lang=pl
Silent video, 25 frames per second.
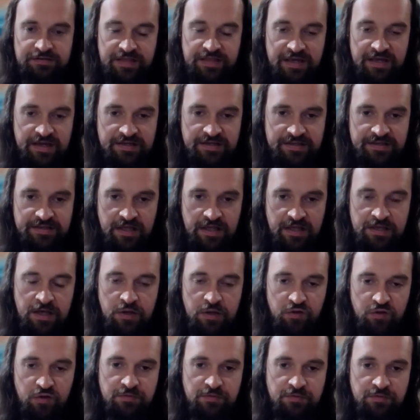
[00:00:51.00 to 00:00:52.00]
Tajgetanie
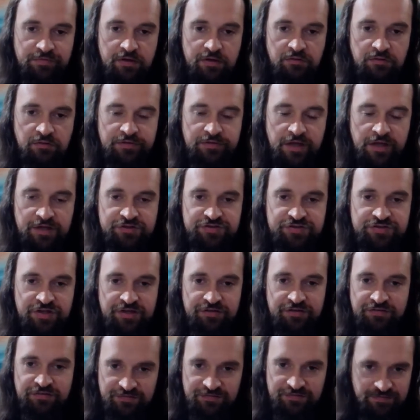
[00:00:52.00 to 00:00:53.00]
rozmawiają
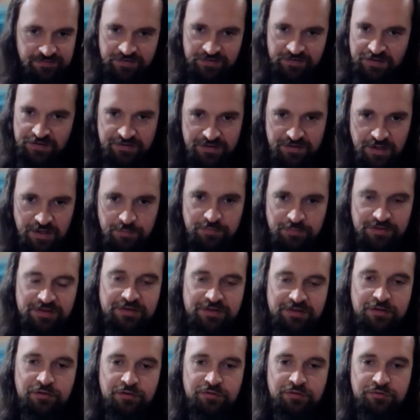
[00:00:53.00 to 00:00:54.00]
także z
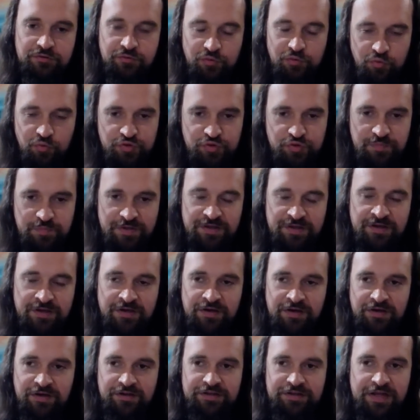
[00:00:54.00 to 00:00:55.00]
innymi y, ludźmi.
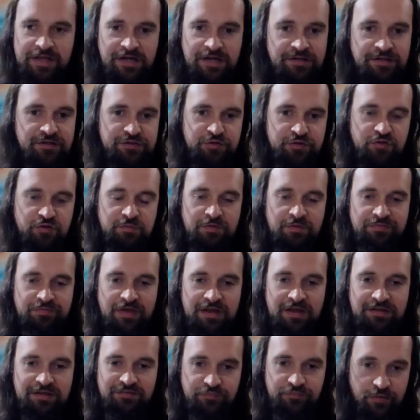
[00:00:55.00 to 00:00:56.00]
Niegdyś
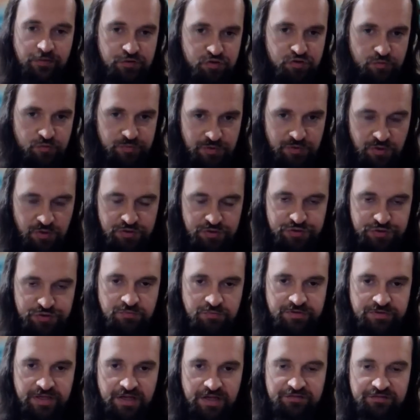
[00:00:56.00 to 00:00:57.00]
rozmawiali z większą
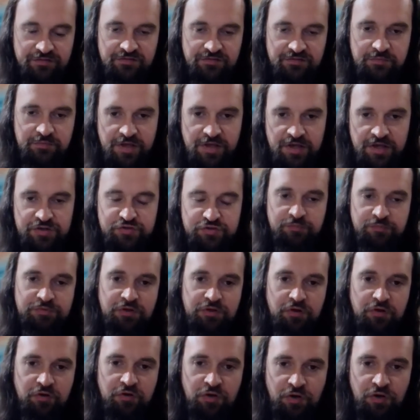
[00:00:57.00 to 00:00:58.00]
ilością, teraz z mniejszą,
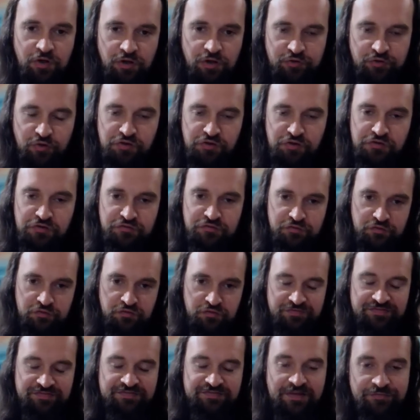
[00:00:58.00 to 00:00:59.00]
tylko to jest to, co
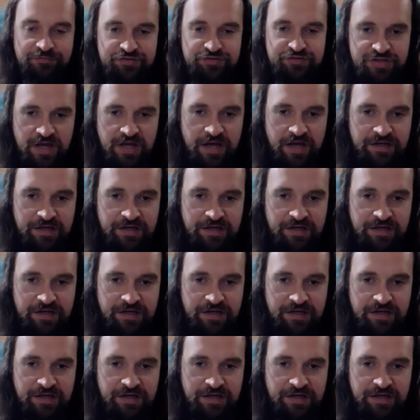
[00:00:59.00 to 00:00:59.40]
zawsze